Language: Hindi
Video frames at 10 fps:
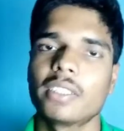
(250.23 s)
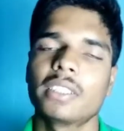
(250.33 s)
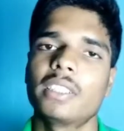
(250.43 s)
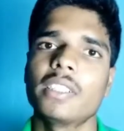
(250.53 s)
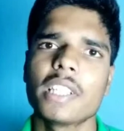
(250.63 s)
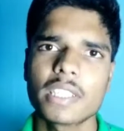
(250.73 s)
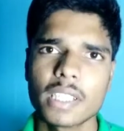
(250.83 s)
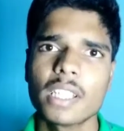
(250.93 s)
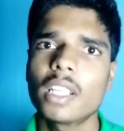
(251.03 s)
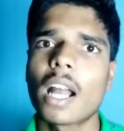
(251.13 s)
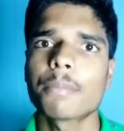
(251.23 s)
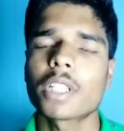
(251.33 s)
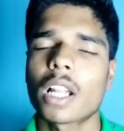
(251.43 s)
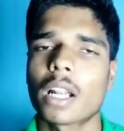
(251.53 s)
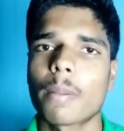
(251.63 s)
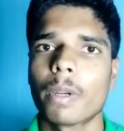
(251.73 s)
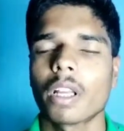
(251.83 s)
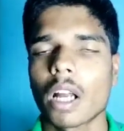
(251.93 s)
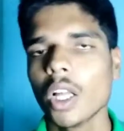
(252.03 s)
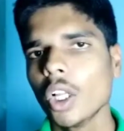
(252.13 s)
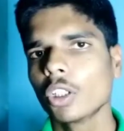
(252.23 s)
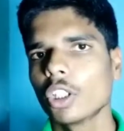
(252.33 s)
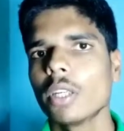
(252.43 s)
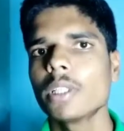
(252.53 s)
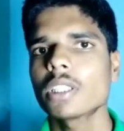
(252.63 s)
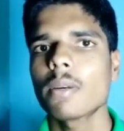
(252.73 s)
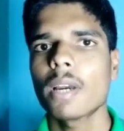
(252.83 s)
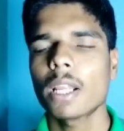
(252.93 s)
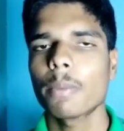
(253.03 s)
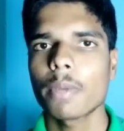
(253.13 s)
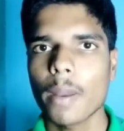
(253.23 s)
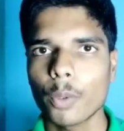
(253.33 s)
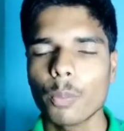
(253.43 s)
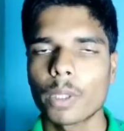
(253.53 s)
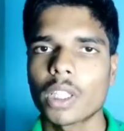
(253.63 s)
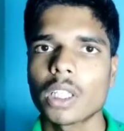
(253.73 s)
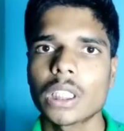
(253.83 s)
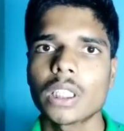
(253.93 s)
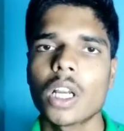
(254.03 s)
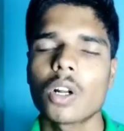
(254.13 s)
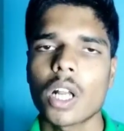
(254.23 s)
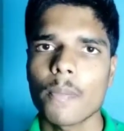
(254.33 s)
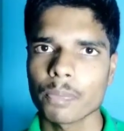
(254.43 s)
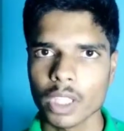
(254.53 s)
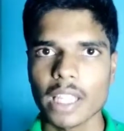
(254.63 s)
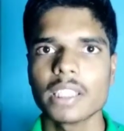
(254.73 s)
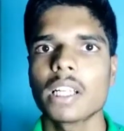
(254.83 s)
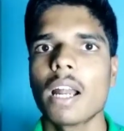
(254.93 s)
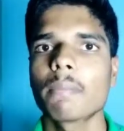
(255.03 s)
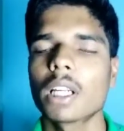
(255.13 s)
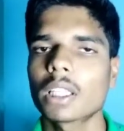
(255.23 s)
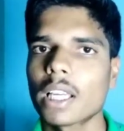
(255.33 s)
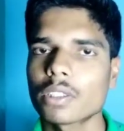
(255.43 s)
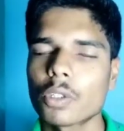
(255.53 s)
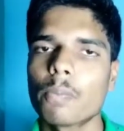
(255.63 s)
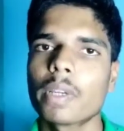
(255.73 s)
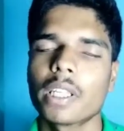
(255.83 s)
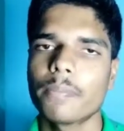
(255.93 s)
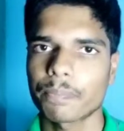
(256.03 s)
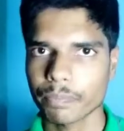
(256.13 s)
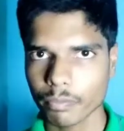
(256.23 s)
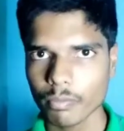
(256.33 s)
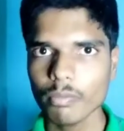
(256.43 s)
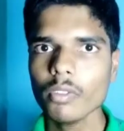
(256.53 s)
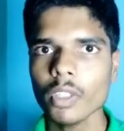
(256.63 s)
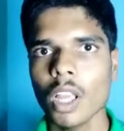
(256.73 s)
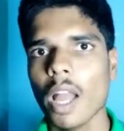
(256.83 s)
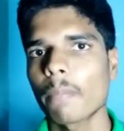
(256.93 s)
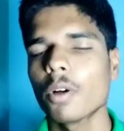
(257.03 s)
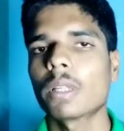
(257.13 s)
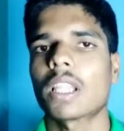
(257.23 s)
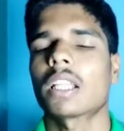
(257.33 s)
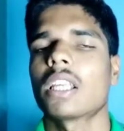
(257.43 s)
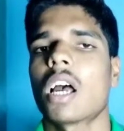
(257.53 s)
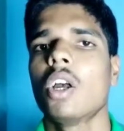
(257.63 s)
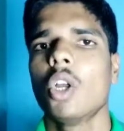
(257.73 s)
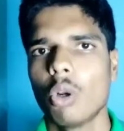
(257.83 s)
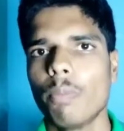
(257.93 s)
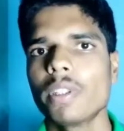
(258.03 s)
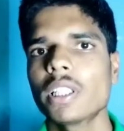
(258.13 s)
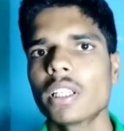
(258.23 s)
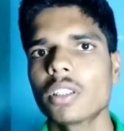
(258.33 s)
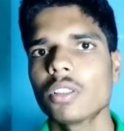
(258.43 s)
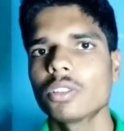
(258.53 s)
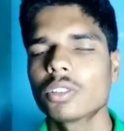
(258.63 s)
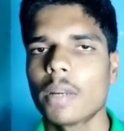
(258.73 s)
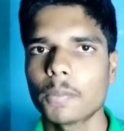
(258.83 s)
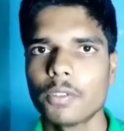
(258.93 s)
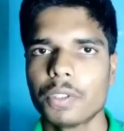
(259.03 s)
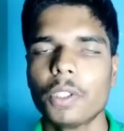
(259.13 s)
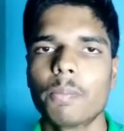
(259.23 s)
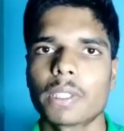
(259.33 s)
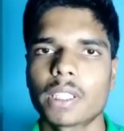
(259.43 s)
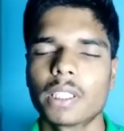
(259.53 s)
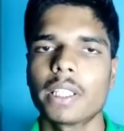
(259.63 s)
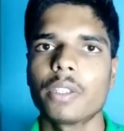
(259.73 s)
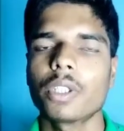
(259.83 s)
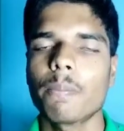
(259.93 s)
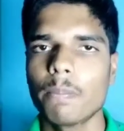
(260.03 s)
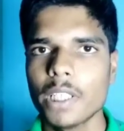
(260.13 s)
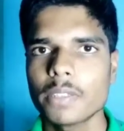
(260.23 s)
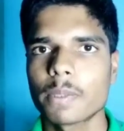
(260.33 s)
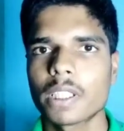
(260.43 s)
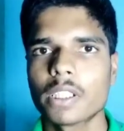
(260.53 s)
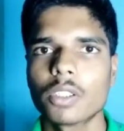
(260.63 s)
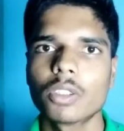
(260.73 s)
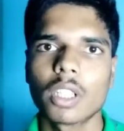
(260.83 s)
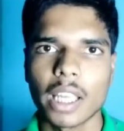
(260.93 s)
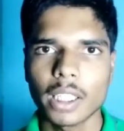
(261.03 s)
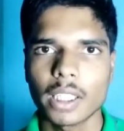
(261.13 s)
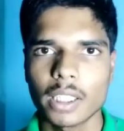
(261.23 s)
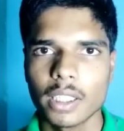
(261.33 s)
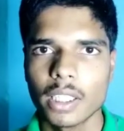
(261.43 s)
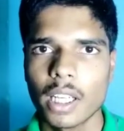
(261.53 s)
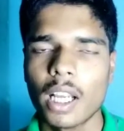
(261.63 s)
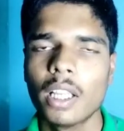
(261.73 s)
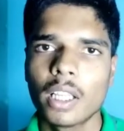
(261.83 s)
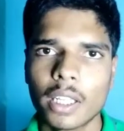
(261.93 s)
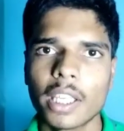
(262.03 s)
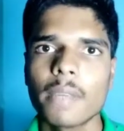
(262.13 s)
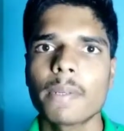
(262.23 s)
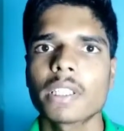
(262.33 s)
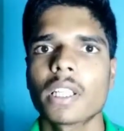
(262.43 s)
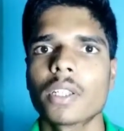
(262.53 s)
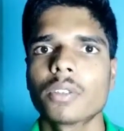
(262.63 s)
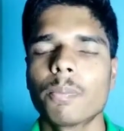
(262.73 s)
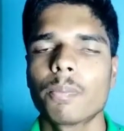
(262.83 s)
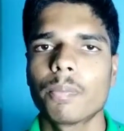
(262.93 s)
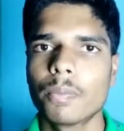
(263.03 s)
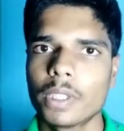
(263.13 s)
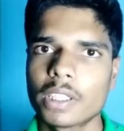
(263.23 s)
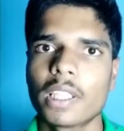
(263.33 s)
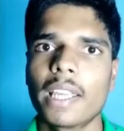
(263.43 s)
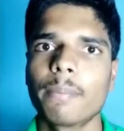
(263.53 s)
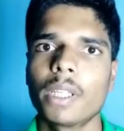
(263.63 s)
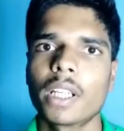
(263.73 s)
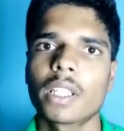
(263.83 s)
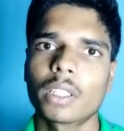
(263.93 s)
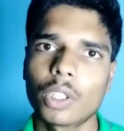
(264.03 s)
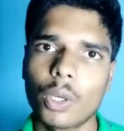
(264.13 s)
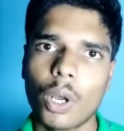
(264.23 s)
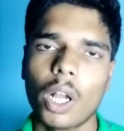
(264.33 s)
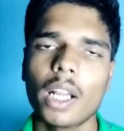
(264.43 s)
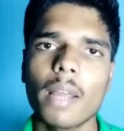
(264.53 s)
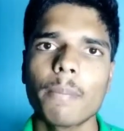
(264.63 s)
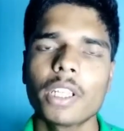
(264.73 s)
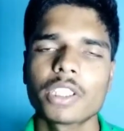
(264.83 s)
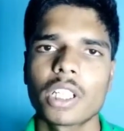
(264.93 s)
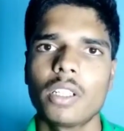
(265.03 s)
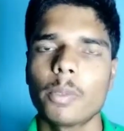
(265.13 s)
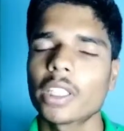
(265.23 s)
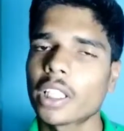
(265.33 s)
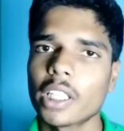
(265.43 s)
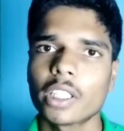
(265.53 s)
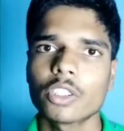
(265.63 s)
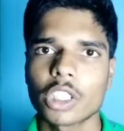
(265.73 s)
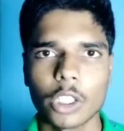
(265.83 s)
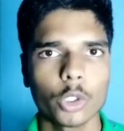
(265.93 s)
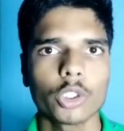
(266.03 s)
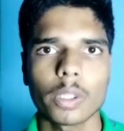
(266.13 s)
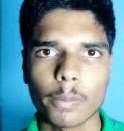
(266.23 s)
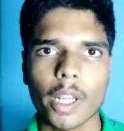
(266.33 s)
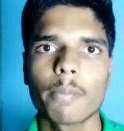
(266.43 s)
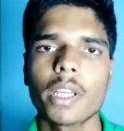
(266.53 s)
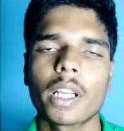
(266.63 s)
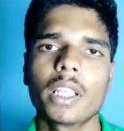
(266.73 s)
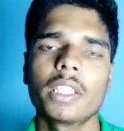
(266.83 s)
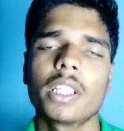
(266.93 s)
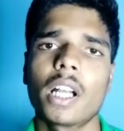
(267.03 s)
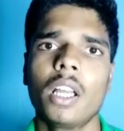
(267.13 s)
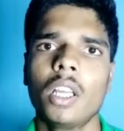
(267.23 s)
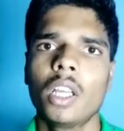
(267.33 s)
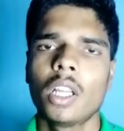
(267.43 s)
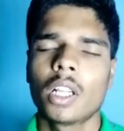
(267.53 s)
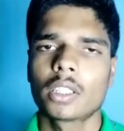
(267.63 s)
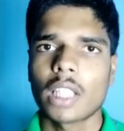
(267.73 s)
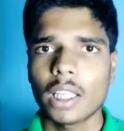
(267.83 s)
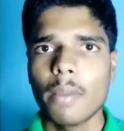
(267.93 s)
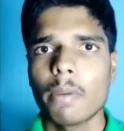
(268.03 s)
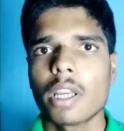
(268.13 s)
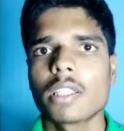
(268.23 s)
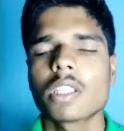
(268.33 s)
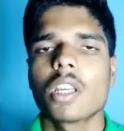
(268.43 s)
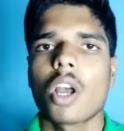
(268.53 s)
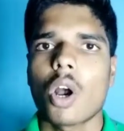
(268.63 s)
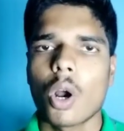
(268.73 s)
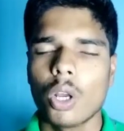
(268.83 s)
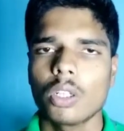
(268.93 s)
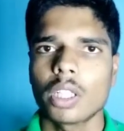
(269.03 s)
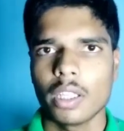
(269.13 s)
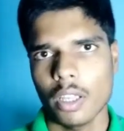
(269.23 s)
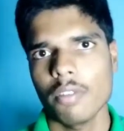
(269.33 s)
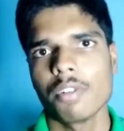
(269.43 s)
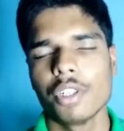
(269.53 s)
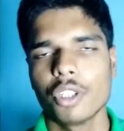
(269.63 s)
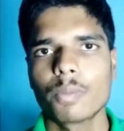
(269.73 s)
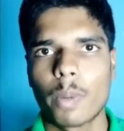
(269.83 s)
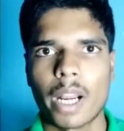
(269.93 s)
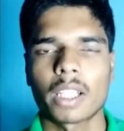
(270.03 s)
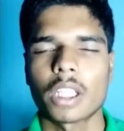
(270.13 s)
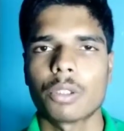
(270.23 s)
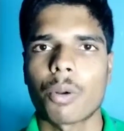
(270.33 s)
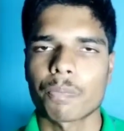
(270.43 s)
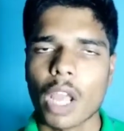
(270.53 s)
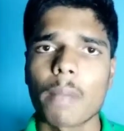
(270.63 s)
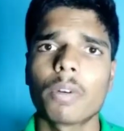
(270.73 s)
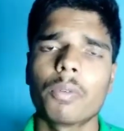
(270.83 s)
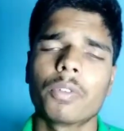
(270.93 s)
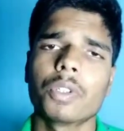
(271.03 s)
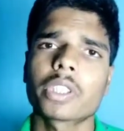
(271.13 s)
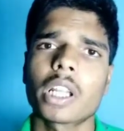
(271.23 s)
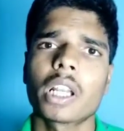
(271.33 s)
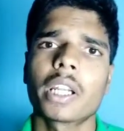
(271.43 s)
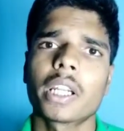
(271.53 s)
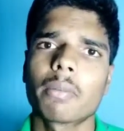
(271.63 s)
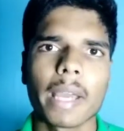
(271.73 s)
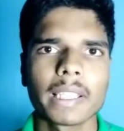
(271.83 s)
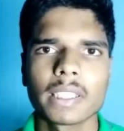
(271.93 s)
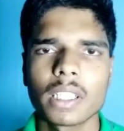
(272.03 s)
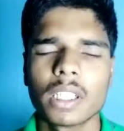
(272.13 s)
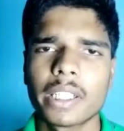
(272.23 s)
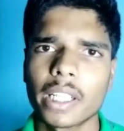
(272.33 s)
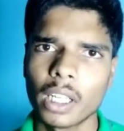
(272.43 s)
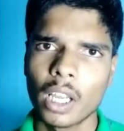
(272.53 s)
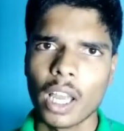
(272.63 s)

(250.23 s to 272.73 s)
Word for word: दिस से ही काम चलाना पड़ेगा तो ए के बारे में भी आपको पता चल गया होगा कैसे काम करता है सो मैंने आपको बता दिया उम्मीद करता हूँ दोस्तों आपको वीडियो पसंद आई होगी प्लीज़ पसंद आया हो तो लाइक कर दीजिएगा नहीं पसंद आया तो डिसलाइक भी कर सकते हो अगर आप मेरे चैनल पर नए हैं तो चैनल को सब्सक्राइब भी कर लीजिएगा ताकि मैं ऐसे और नए नए वीडियोस बनाता जाऊँ आपको फ़ोन से रिलेटेड बाइक से रिलेटेड